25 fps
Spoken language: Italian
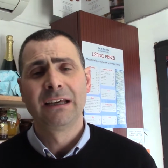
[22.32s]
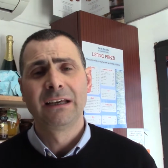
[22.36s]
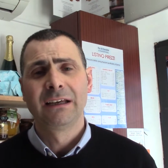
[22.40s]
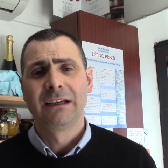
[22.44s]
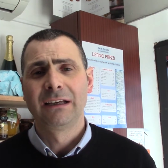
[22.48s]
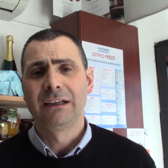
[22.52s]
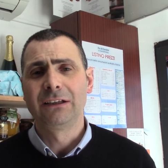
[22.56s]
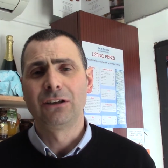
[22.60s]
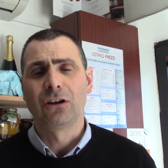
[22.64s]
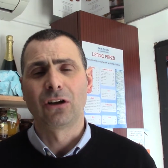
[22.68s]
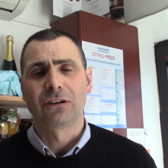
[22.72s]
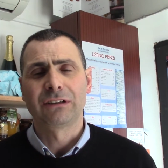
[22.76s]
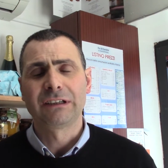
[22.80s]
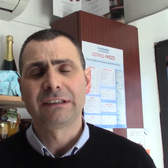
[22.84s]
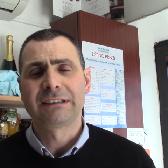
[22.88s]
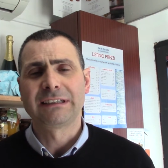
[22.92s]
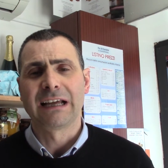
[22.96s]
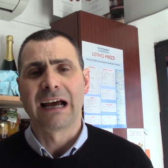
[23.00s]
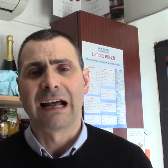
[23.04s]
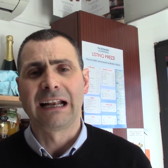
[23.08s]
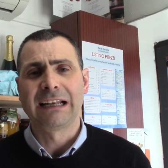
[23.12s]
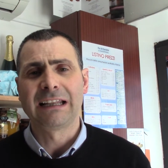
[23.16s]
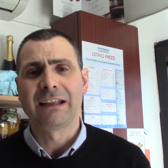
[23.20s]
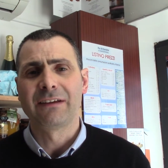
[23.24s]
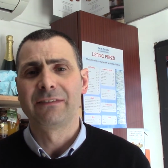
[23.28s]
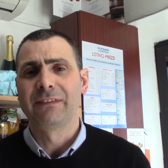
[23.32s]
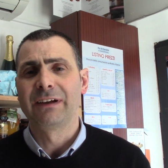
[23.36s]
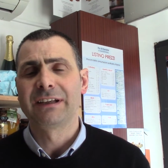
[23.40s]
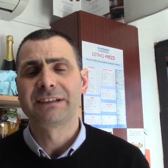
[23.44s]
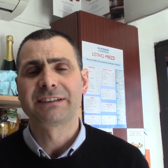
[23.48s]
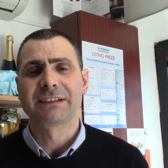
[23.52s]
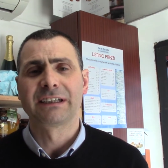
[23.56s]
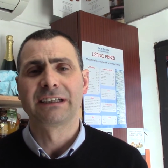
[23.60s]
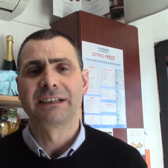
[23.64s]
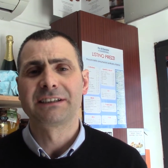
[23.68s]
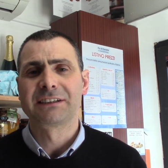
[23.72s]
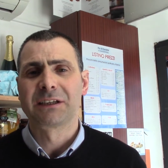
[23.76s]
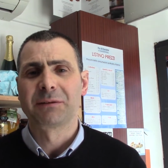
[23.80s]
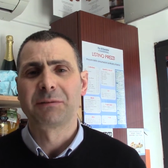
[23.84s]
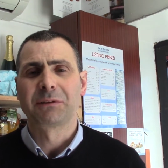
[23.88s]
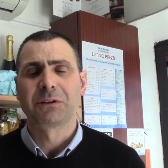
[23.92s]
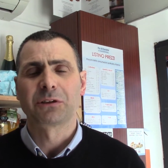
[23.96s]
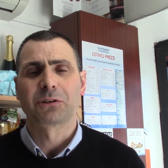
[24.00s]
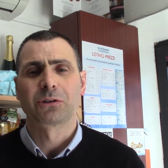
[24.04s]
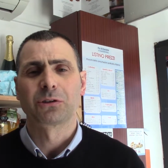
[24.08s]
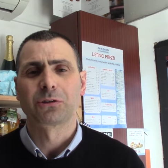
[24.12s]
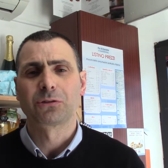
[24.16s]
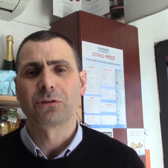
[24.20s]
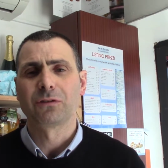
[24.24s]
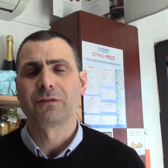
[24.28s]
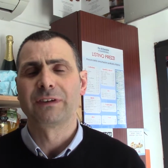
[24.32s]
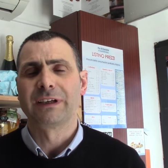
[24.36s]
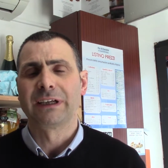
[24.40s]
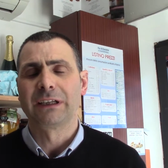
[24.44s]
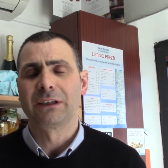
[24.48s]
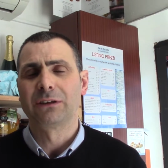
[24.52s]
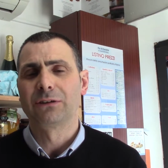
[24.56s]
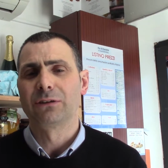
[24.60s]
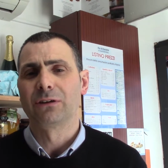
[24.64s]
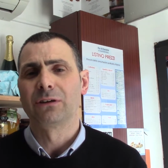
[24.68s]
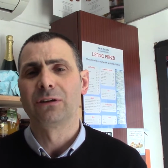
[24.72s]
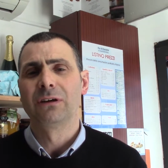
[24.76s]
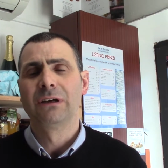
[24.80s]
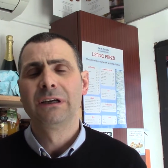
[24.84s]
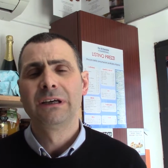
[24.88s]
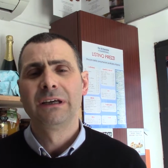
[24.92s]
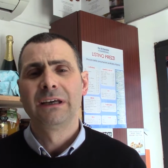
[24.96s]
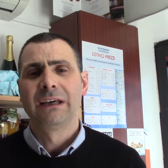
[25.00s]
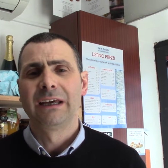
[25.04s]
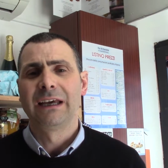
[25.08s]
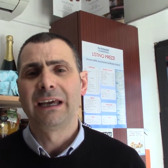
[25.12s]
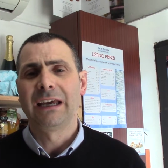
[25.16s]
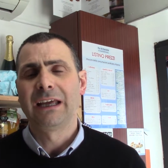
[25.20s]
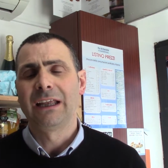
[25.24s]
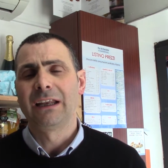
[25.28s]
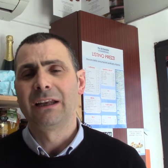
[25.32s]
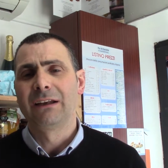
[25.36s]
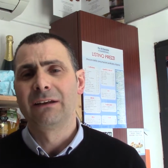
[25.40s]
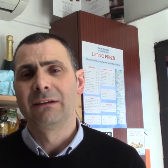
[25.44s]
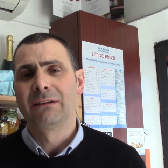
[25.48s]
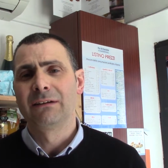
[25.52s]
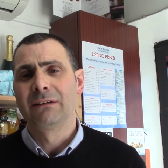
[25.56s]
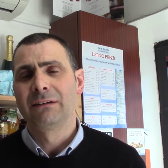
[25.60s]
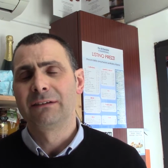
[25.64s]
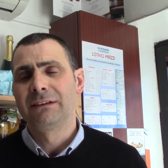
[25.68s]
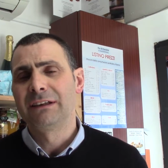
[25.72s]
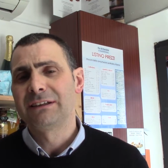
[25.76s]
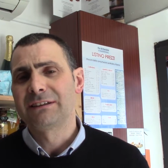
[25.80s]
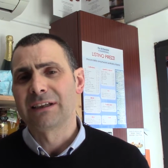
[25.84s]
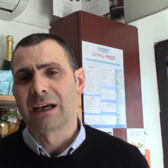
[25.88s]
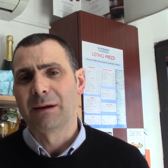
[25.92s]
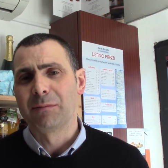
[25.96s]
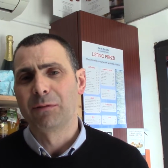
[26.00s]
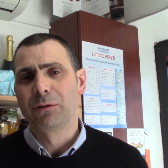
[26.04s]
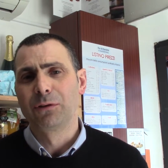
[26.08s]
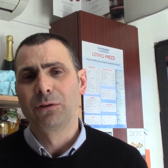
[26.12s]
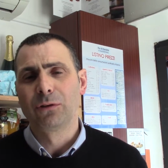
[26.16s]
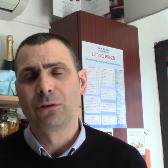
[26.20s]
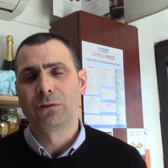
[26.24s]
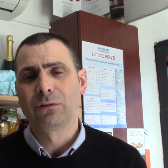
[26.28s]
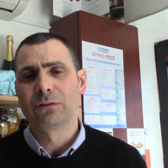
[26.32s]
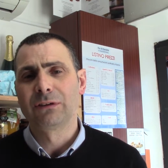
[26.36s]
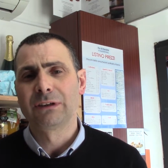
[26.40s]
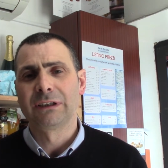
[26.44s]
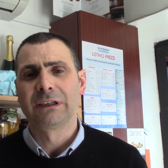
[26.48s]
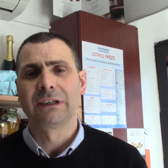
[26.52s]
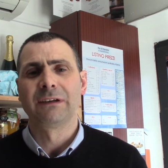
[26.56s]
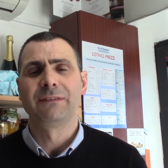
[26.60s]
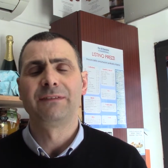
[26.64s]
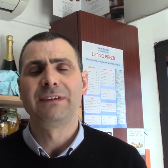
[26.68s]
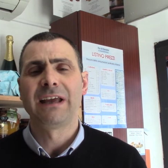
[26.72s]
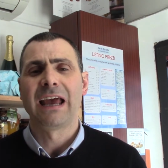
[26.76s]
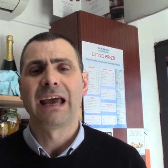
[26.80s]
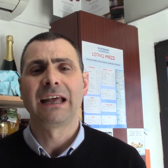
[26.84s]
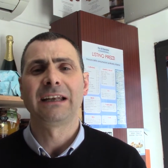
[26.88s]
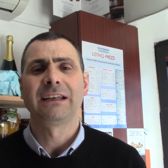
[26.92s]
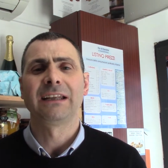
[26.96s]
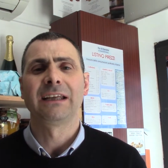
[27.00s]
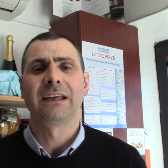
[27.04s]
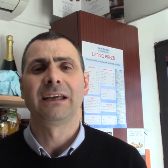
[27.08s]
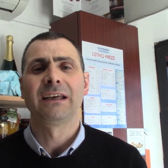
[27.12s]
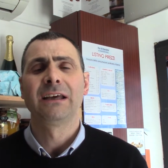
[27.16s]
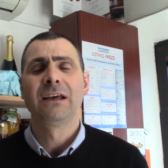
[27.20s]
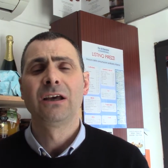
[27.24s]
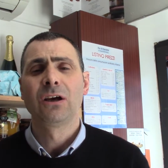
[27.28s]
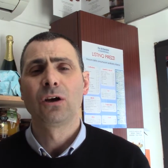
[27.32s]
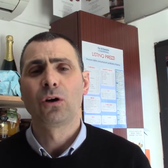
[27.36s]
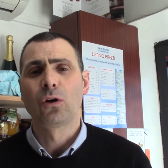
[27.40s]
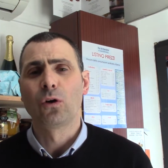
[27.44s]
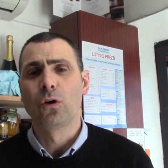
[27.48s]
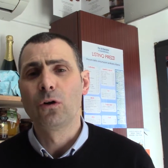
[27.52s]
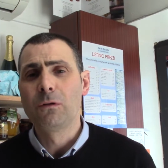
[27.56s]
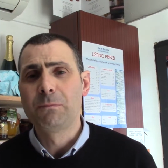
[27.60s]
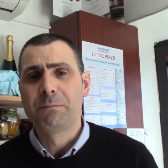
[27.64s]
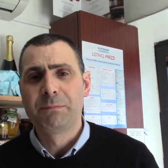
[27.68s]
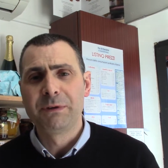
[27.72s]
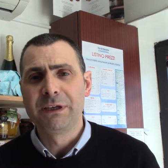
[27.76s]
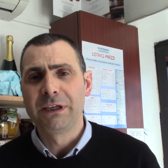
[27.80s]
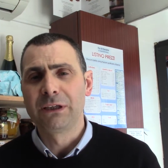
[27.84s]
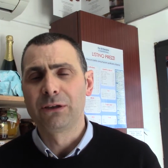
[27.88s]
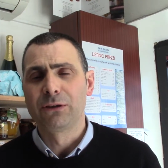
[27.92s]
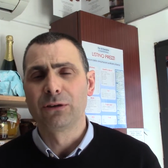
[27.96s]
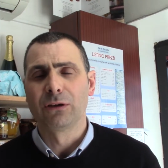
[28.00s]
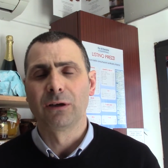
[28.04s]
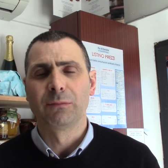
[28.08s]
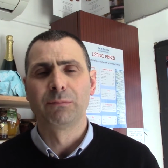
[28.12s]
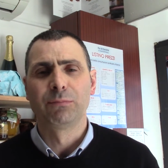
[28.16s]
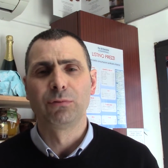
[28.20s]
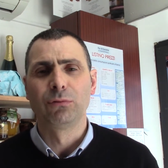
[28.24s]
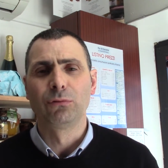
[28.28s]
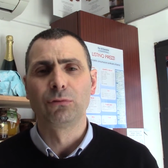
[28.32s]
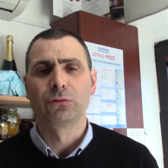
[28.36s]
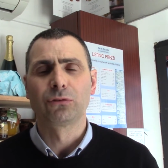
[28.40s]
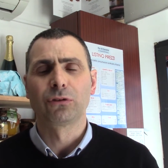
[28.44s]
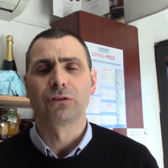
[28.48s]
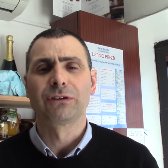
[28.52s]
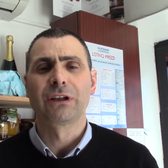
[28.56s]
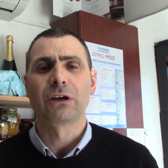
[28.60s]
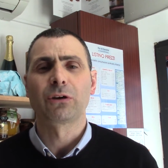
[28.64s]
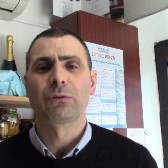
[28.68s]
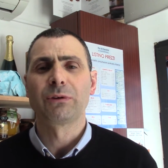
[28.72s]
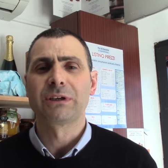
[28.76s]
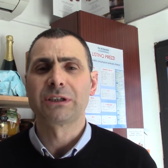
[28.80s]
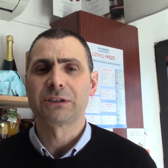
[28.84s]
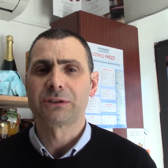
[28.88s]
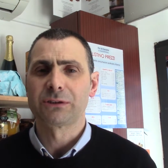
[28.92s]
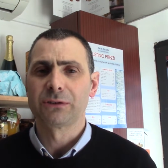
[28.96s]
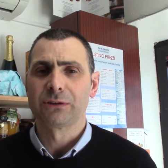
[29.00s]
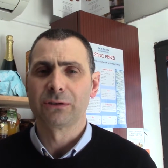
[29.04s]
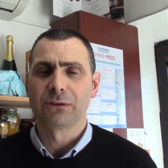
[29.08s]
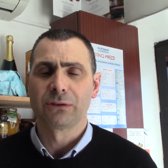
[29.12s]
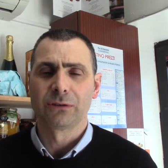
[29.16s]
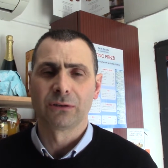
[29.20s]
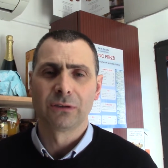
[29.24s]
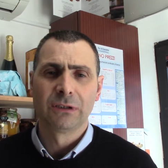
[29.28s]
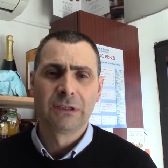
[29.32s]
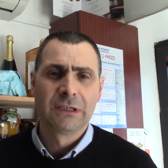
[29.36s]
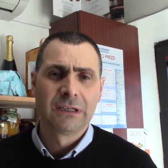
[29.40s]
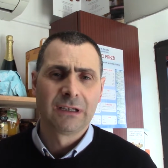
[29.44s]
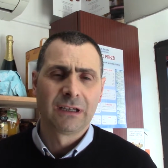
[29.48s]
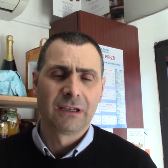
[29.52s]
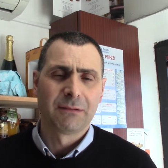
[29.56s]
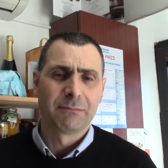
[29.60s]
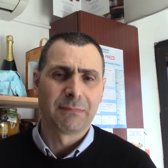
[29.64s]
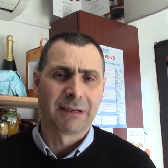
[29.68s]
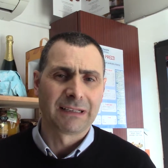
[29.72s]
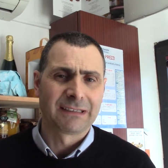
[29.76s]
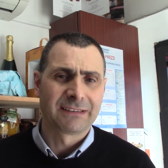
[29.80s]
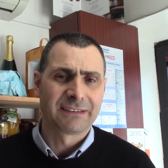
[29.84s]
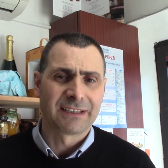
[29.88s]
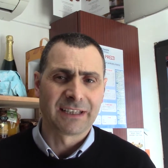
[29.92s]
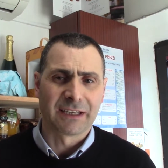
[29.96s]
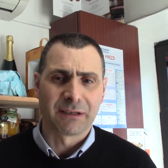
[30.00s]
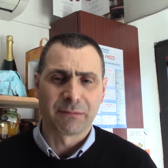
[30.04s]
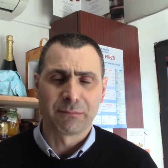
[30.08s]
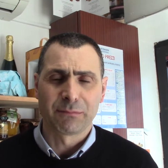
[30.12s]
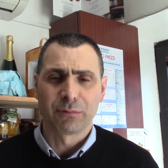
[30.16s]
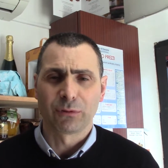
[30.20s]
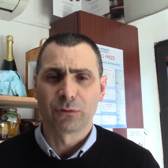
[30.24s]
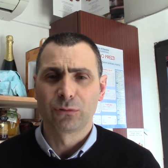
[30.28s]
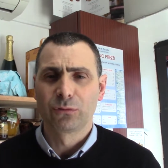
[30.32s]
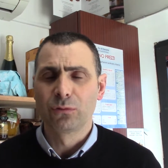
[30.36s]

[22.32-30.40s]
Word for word: in nord Italia invece è leggermente sotto vento e eh, diciamo non viene colpito appunto da questo maltempo.